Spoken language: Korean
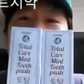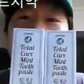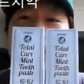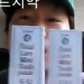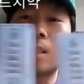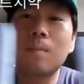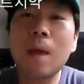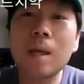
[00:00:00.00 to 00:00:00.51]

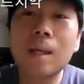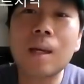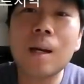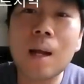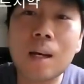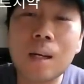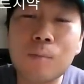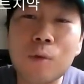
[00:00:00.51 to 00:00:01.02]
일단 집에
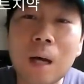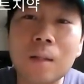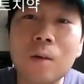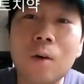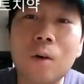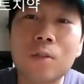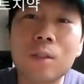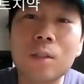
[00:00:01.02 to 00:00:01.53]
있길래
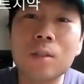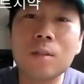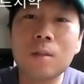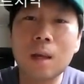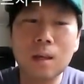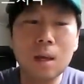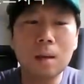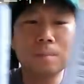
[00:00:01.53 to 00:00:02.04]
리뷰하는 거거든.
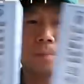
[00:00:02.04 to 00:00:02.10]
근데